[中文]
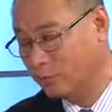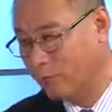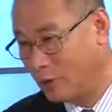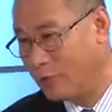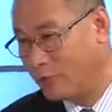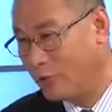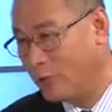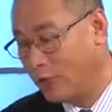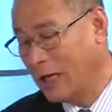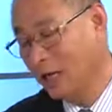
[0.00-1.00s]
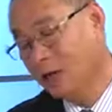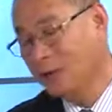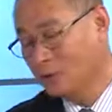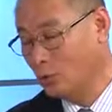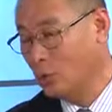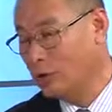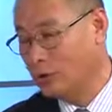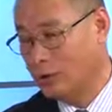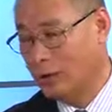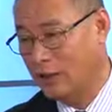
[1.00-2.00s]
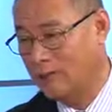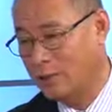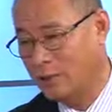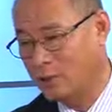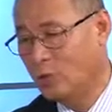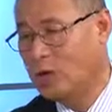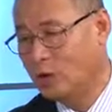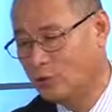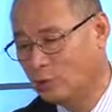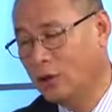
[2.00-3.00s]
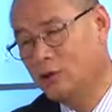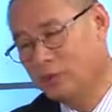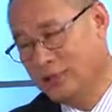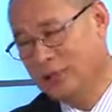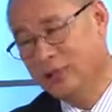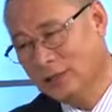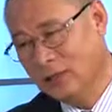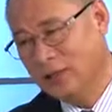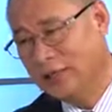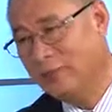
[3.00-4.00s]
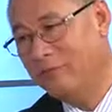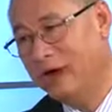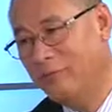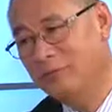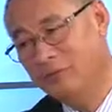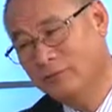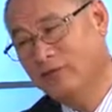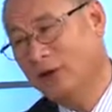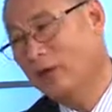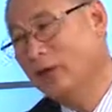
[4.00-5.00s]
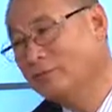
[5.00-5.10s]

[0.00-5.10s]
permanent 绿卡就过日子了。突然告诉说，对不起，你的 EB five fail 了，